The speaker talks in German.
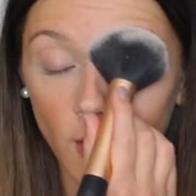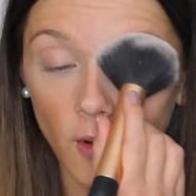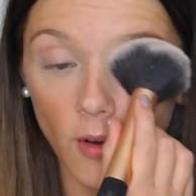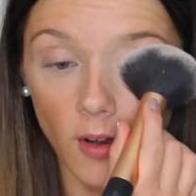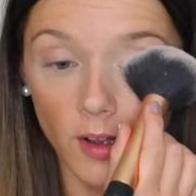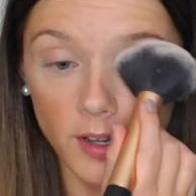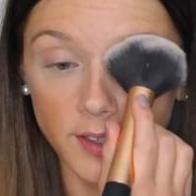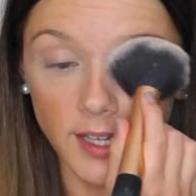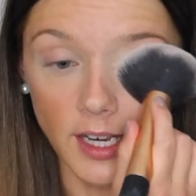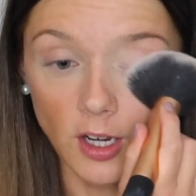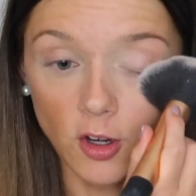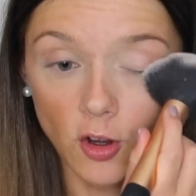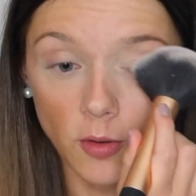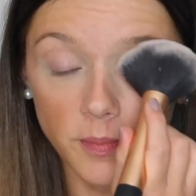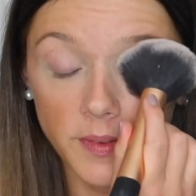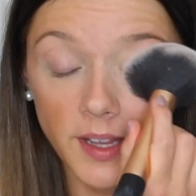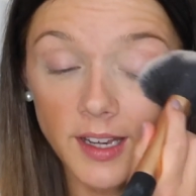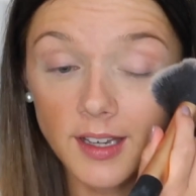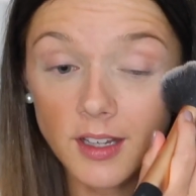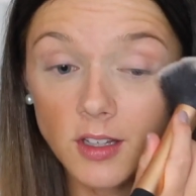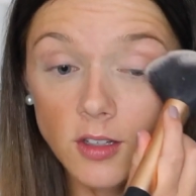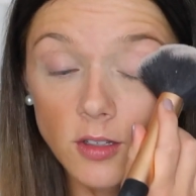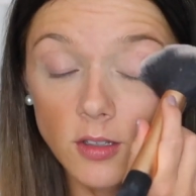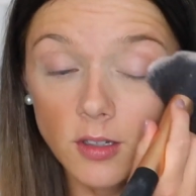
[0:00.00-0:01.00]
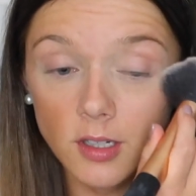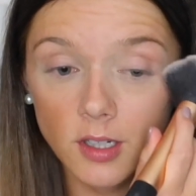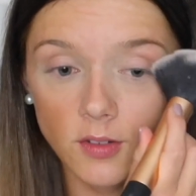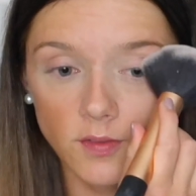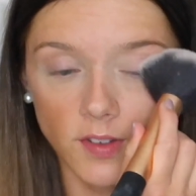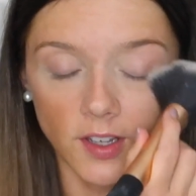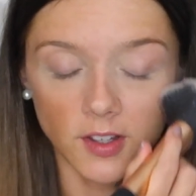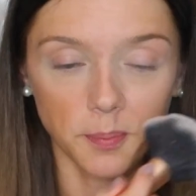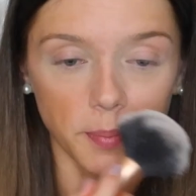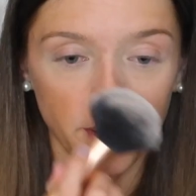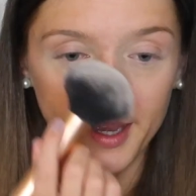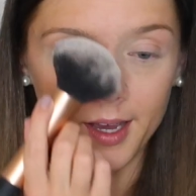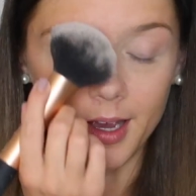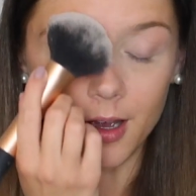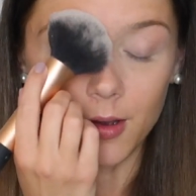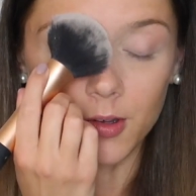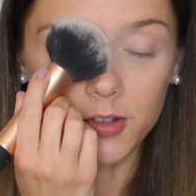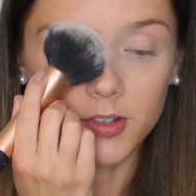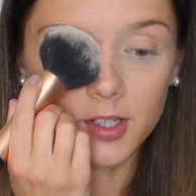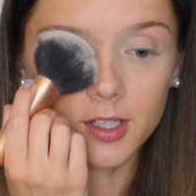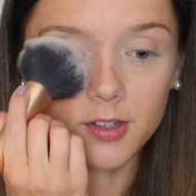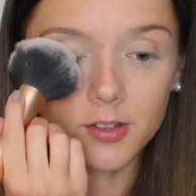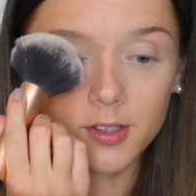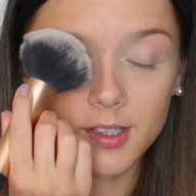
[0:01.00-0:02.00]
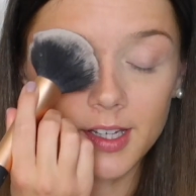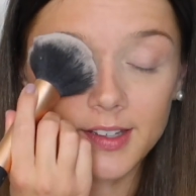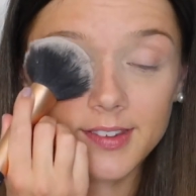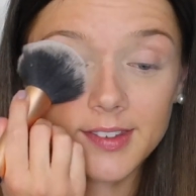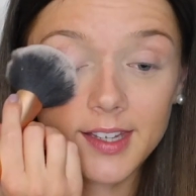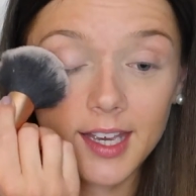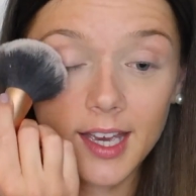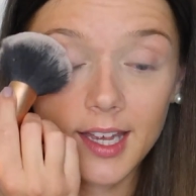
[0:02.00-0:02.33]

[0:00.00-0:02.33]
Und dann kommt halt irgendwas bei raus. Also das